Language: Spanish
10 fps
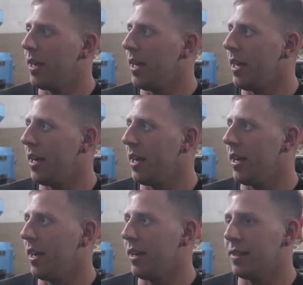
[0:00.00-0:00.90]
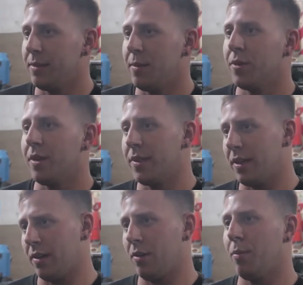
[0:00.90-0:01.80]
Eh, y asimismo también
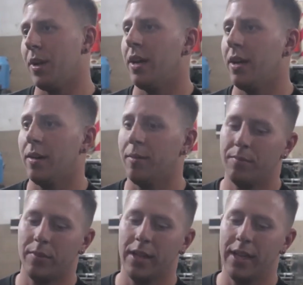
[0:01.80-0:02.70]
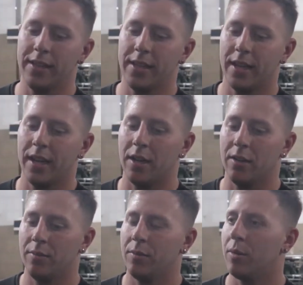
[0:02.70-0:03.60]
trabajamos para clientes de acá,
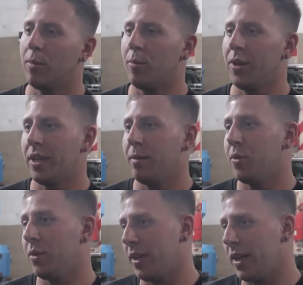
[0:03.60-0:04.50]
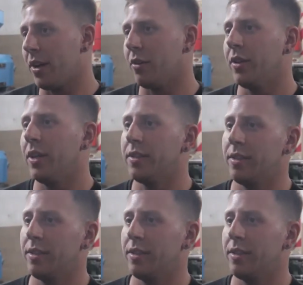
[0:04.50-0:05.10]
como por ejemplo en General Rodríguez